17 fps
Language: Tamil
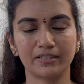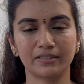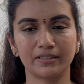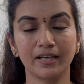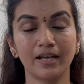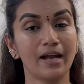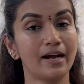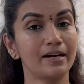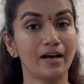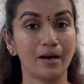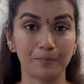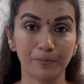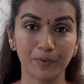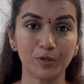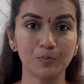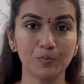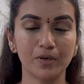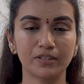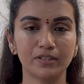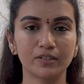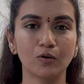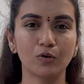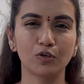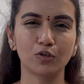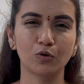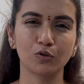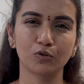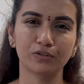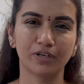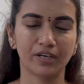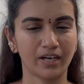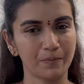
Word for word: இருந்தேன் அண்ட் அப்பையும் பார்த்தீங்கன்னா ஒரு டூ டூ த்ரீ